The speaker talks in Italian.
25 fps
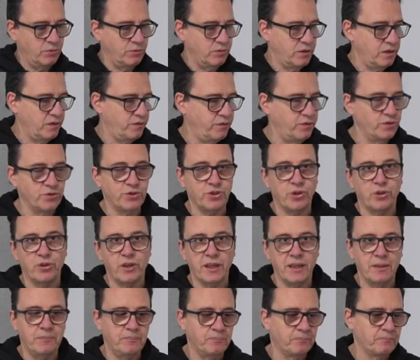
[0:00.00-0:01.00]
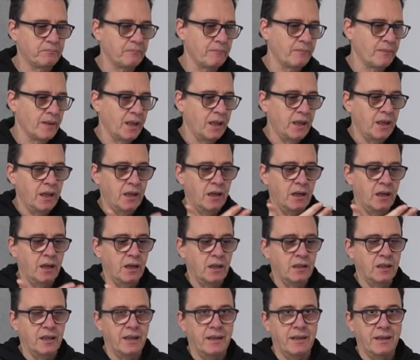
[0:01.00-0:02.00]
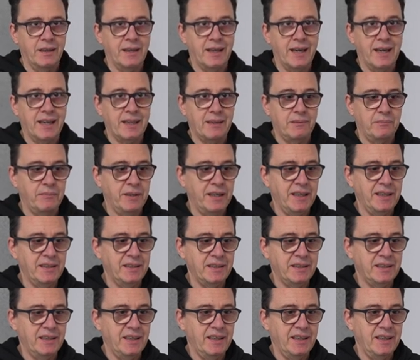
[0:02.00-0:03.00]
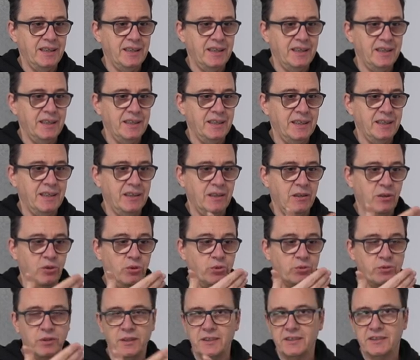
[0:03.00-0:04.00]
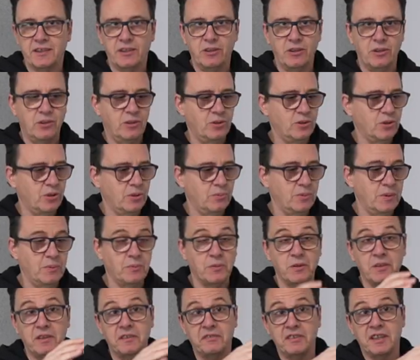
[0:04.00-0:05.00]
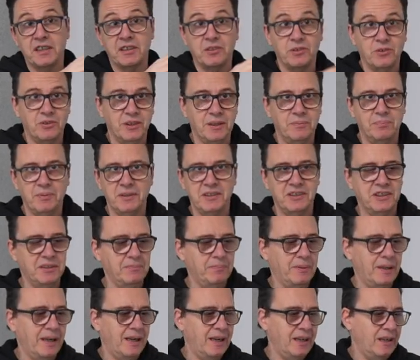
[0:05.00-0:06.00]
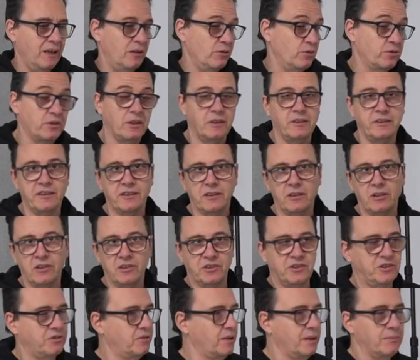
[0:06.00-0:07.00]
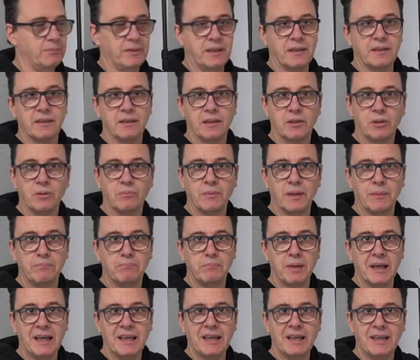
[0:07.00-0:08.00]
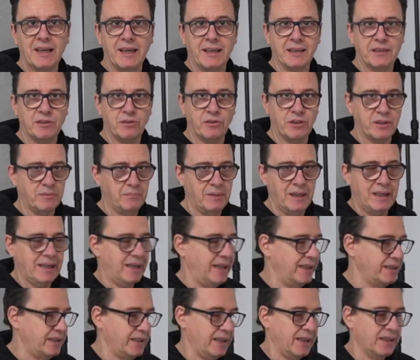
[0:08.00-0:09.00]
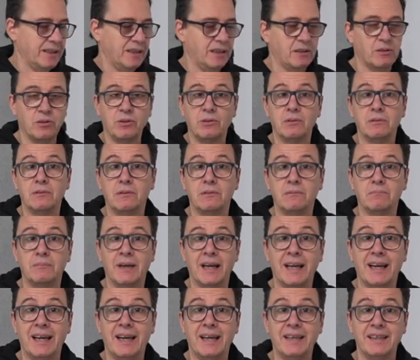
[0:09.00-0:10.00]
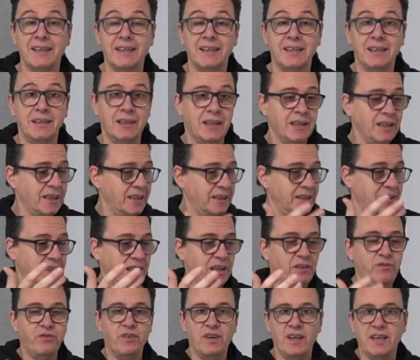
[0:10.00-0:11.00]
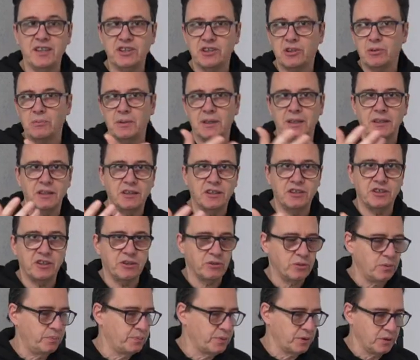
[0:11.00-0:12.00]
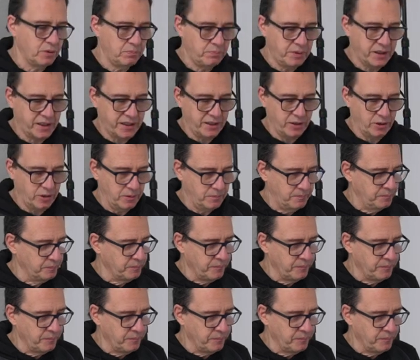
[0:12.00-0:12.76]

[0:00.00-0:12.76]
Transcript: un diffusore Raramente lo utilizzerò come modificatore principale, lo utilizzerò sicuramente come backlight o rim light, anche con magari dei flash come la D100 Pro, perché no.